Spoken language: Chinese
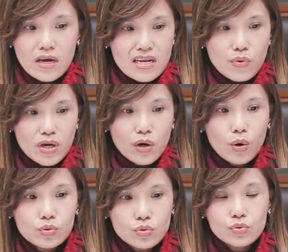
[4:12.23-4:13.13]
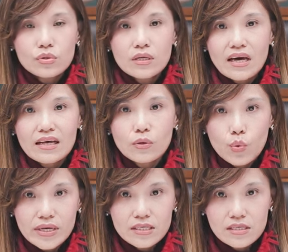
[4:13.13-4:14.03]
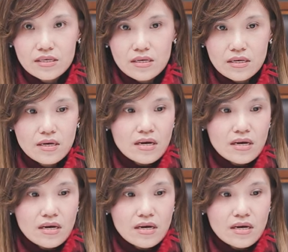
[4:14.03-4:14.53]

你会恐惧他的威胁，